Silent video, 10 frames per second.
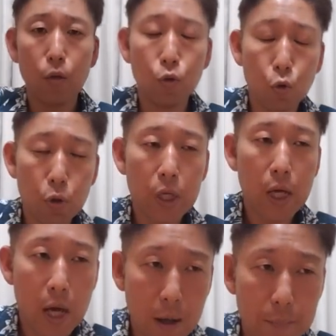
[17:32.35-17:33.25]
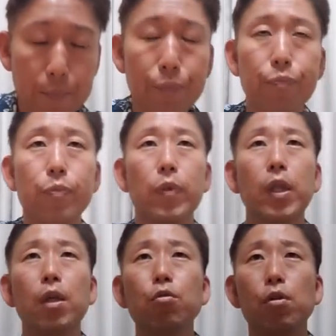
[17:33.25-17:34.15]
ノリが
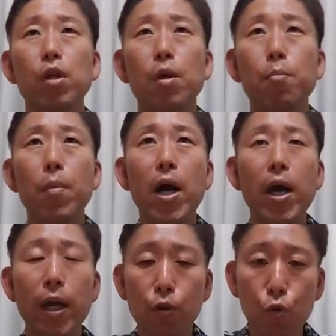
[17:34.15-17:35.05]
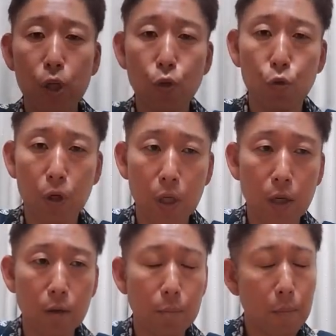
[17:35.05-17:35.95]
何て言うんだね前乗りというのか
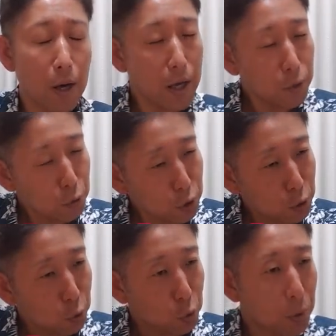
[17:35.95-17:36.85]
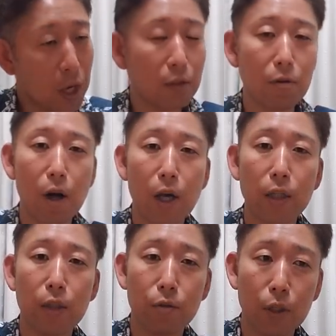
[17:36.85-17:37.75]
な前乗りっていう言葉が合ってるか分か
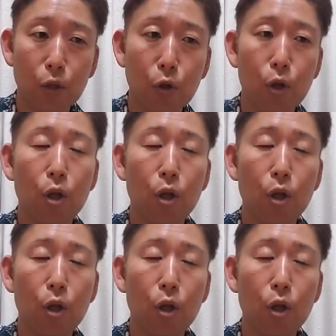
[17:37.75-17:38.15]
んないですけど